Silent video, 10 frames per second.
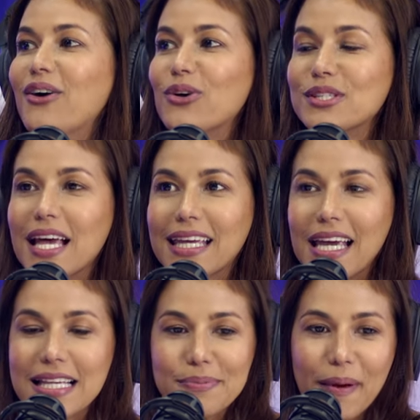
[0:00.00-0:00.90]
O sea
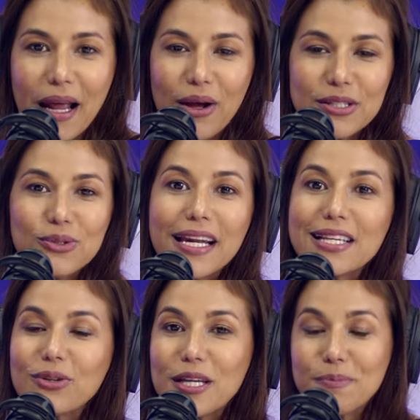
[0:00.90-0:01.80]
que es para es una
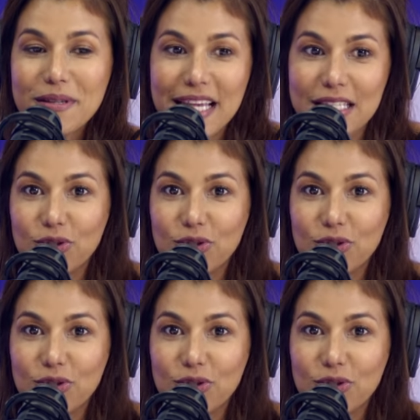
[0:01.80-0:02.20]
razón especial.